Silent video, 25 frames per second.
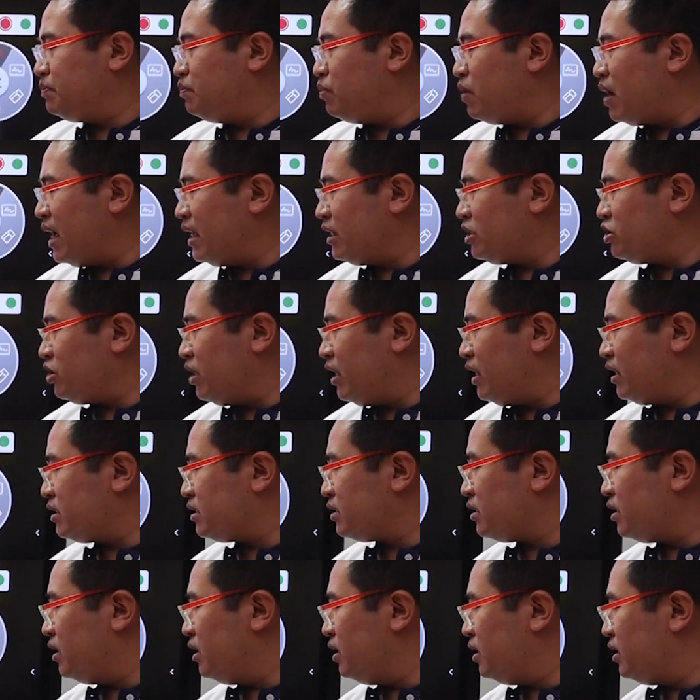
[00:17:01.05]
brushes
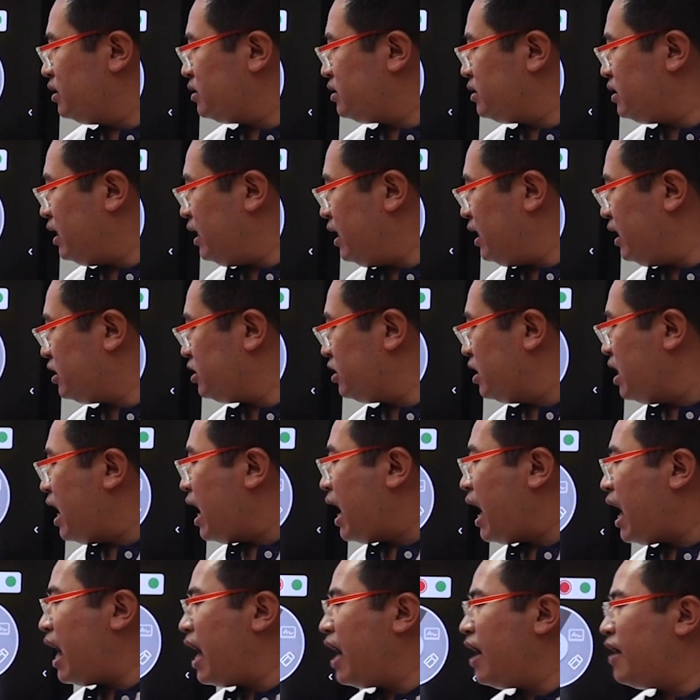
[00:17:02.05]
her teeth
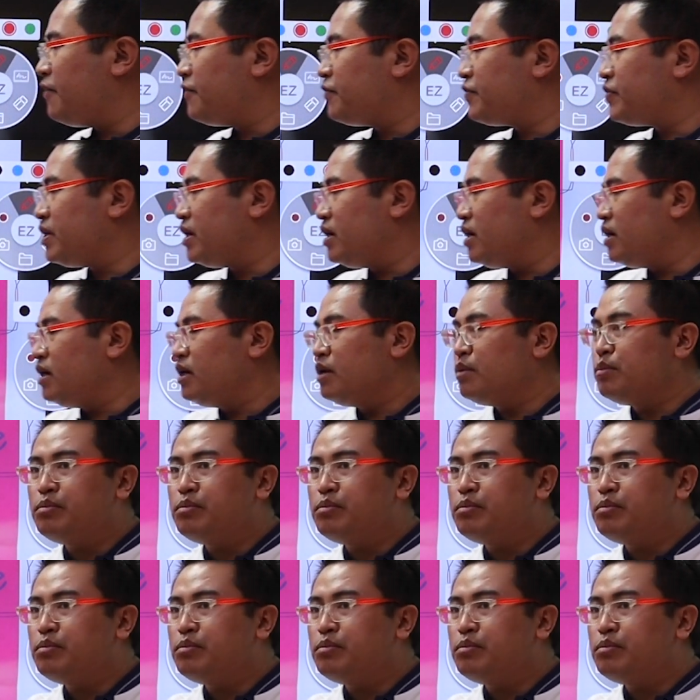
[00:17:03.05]
after